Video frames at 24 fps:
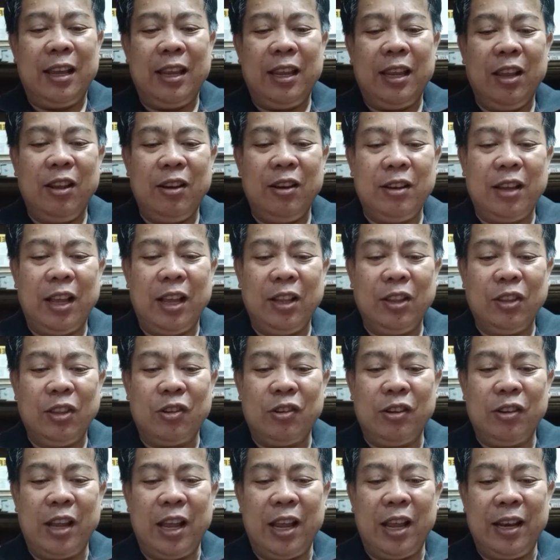Yan,
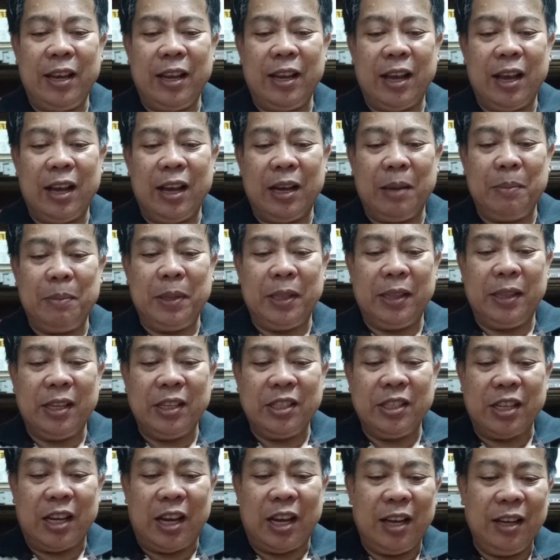ganito. Dahil nakakabit na
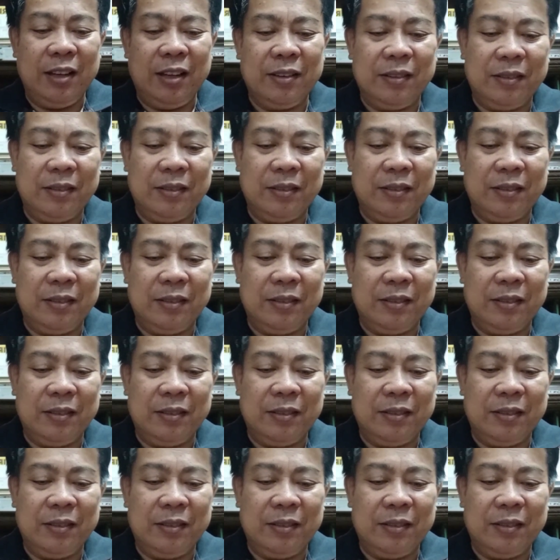siya,